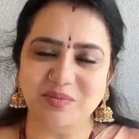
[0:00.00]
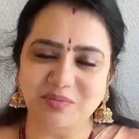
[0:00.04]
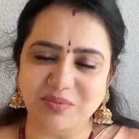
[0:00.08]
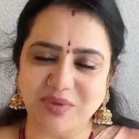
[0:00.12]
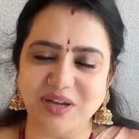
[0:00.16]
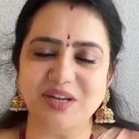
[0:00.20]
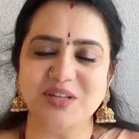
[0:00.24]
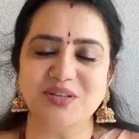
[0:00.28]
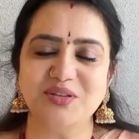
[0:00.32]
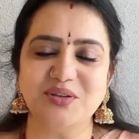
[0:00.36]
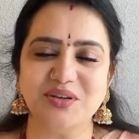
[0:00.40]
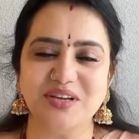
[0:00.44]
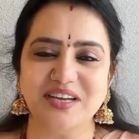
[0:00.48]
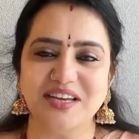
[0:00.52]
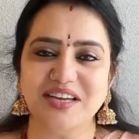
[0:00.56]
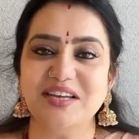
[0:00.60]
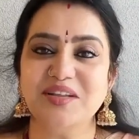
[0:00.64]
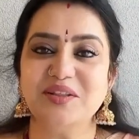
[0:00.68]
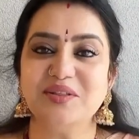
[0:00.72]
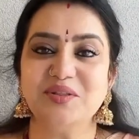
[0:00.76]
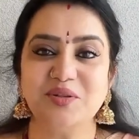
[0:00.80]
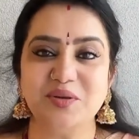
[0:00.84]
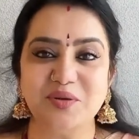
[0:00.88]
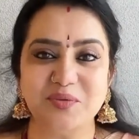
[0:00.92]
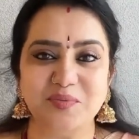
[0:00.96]
మనసుకి
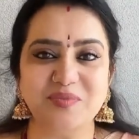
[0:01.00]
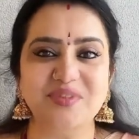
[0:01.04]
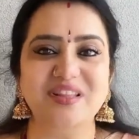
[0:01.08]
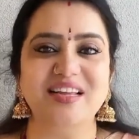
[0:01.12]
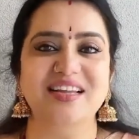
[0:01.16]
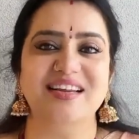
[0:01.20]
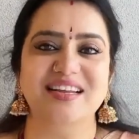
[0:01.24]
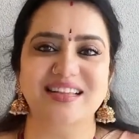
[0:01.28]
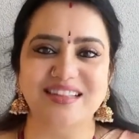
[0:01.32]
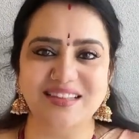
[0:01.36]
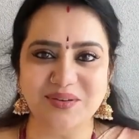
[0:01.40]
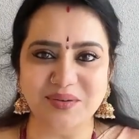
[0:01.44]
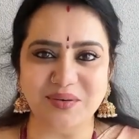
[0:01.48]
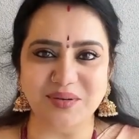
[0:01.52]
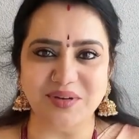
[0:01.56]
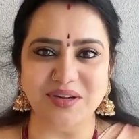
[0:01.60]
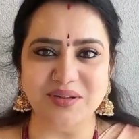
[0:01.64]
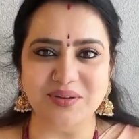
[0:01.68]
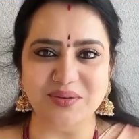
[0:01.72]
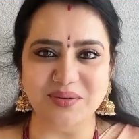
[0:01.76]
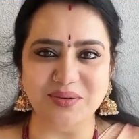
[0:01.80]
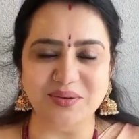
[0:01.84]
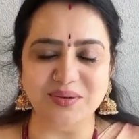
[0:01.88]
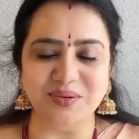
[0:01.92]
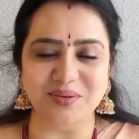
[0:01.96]
తృప్తి అనేది
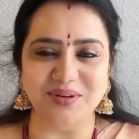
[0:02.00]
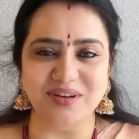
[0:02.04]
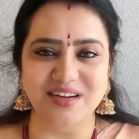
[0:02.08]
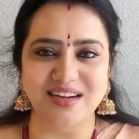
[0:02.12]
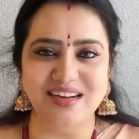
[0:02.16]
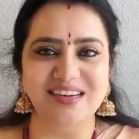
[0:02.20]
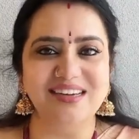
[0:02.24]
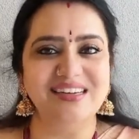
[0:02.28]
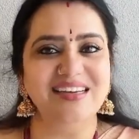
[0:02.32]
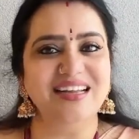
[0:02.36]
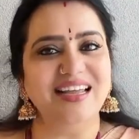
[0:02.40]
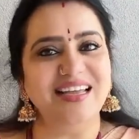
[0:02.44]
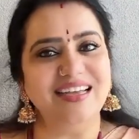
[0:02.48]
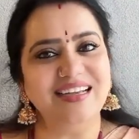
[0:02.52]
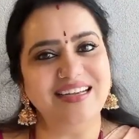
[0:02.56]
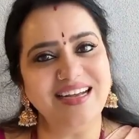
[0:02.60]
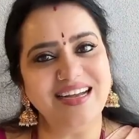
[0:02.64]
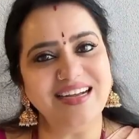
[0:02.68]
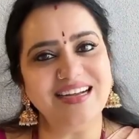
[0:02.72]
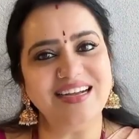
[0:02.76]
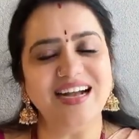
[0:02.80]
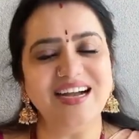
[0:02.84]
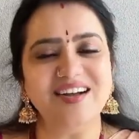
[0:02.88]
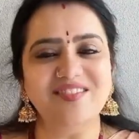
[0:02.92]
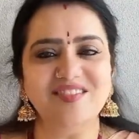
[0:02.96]
ఉండదు
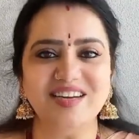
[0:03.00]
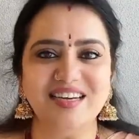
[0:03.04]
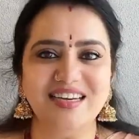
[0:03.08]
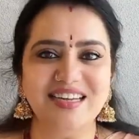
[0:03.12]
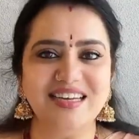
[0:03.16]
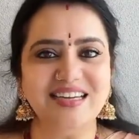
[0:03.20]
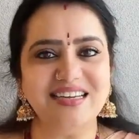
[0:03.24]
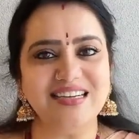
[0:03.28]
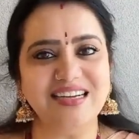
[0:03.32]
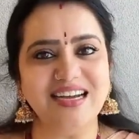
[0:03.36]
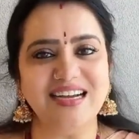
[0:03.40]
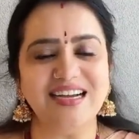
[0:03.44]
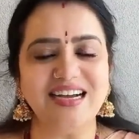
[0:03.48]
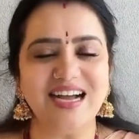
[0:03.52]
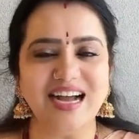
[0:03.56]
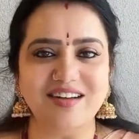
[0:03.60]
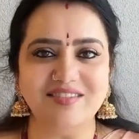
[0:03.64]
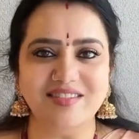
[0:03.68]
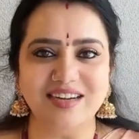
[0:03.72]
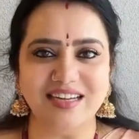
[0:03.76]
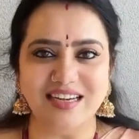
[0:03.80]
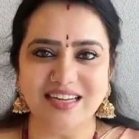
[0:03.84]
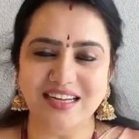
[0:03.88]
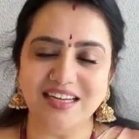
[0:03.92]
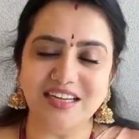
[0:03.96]
ఇంకా కావాలి ఇంకా
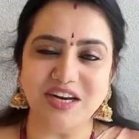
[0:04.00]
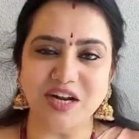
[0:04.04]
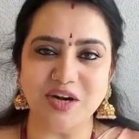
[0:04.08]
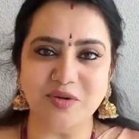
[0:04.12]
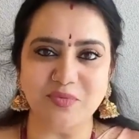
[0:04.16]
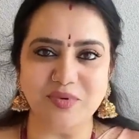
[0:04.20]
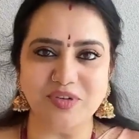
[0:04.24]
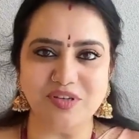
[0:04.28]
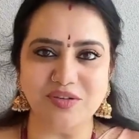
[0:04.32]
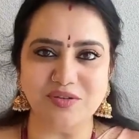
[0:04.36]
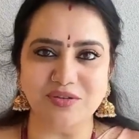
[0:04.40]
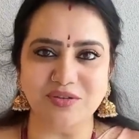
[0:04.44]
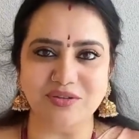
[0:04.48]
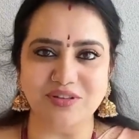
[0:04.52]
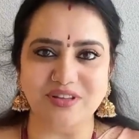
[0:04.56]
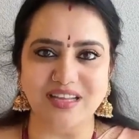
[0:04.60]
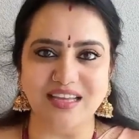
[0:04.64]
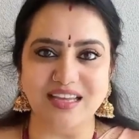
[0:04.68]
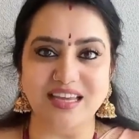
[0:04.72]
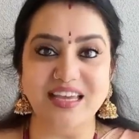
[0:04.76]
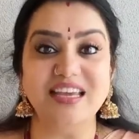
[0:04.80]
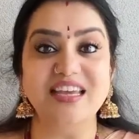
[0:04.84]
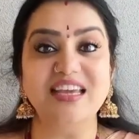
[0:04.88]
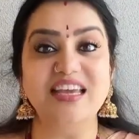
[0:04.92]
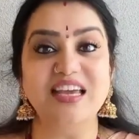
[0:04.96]
కావాలి అని అనిపిస్తుంది
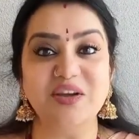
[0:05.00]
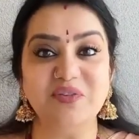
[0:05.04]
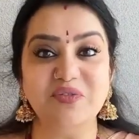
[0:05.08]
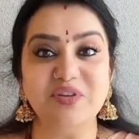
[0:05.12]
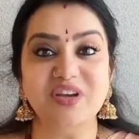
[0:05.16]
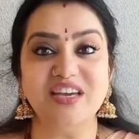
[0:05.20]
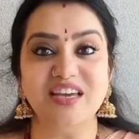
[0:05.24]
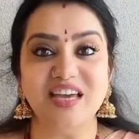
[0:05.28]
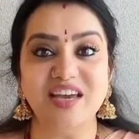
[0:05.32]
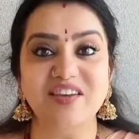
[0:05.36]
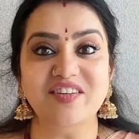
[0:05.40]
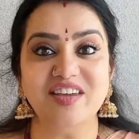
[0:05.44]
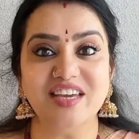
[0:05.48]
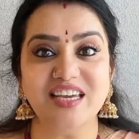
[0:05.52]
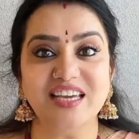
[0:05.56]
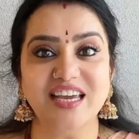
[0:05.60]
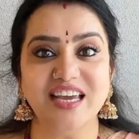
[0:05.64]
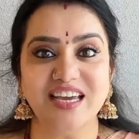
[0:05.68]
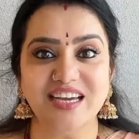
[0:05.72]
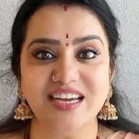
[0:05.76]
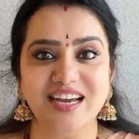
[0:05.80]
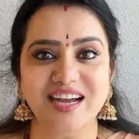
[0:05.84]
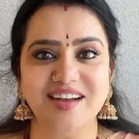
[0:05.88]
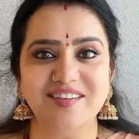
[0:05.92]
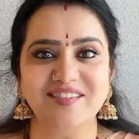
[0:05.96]
ఇంకేం ఇంకేం
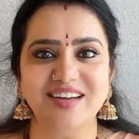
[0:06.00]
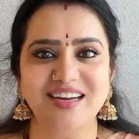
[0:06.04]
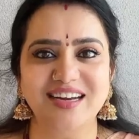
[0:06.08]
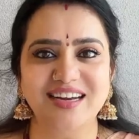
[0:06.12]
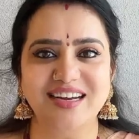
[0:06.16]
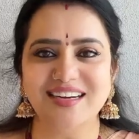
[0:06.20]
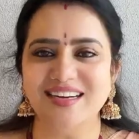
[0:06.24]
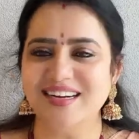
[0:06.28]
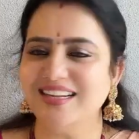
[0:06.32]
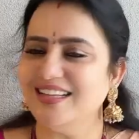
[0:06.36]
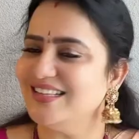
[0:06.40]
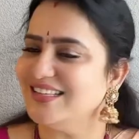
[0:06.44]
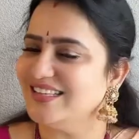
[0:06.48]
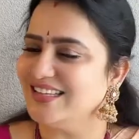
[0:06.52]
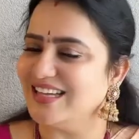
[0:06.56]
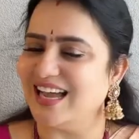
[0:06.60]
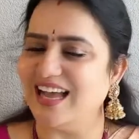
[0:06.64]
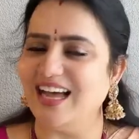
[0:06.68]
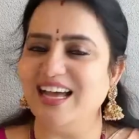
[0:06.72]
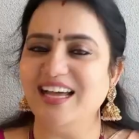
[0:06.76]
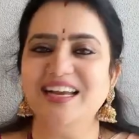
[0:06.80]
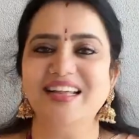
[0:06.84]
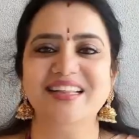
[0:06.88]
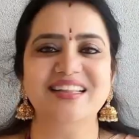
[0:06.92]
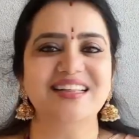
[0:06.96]
ఇంకేం కావాలి అంటే
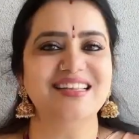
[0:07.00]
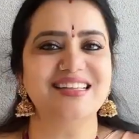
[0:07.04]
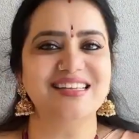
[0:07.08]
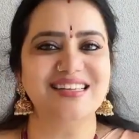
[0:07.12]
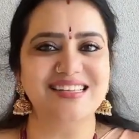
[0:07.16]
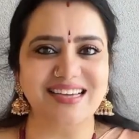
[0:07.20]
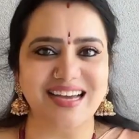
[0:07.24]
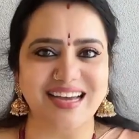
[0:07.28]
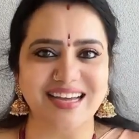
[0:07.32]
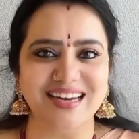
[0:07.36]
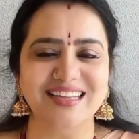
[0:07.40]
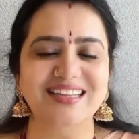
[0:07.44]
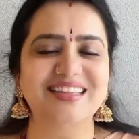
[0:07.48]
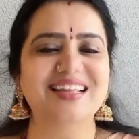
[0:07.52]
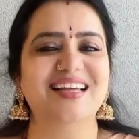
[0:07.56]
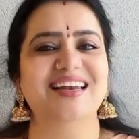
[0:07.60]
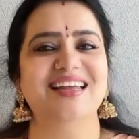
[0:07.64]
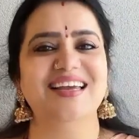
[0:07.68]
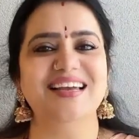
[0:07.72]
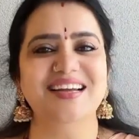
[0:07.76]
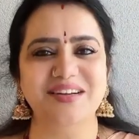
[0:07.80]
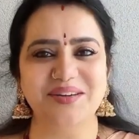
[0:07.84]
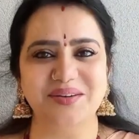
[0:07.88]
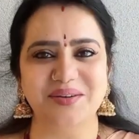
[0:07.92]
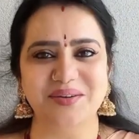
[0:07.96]
చాలది ఇది
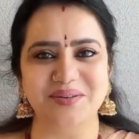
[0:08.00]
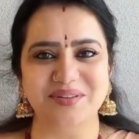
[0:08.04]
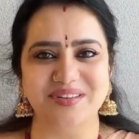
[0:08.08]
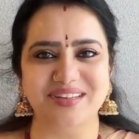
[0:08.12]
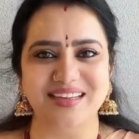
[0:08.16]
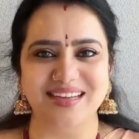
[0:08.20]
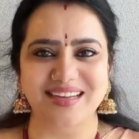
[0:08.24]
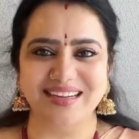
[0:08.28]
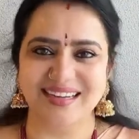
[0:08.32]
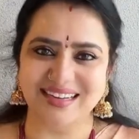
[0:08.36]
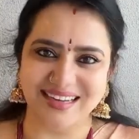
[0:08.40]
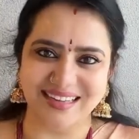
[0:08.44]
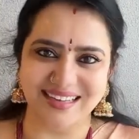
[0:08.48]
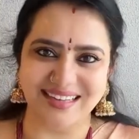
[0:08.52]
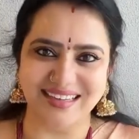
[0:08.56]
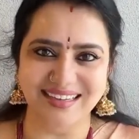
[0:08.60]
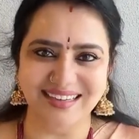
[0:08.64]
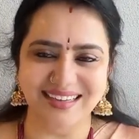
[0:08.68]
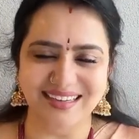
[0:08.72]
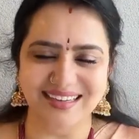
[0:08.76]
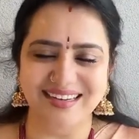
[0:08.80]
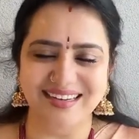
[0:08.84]
చాలదని అంటుంది కదా